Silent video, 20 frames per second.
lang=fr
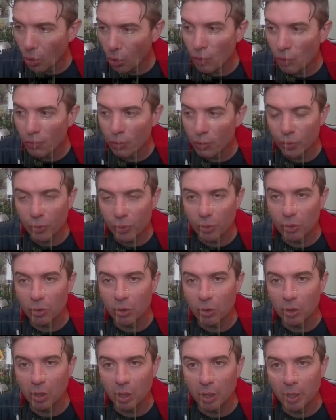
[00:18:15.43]

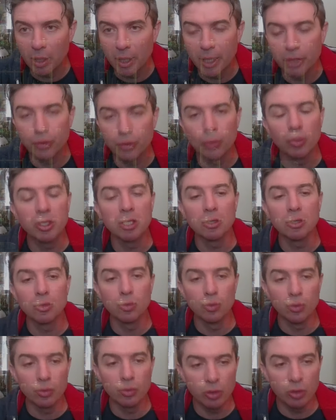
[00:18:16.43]
revendant un Donkey
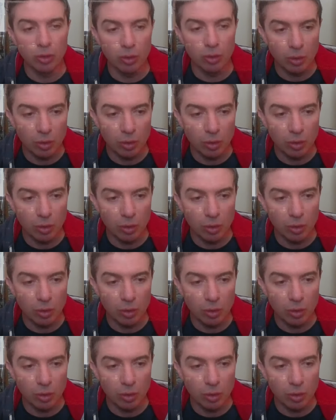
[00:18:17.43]
Kong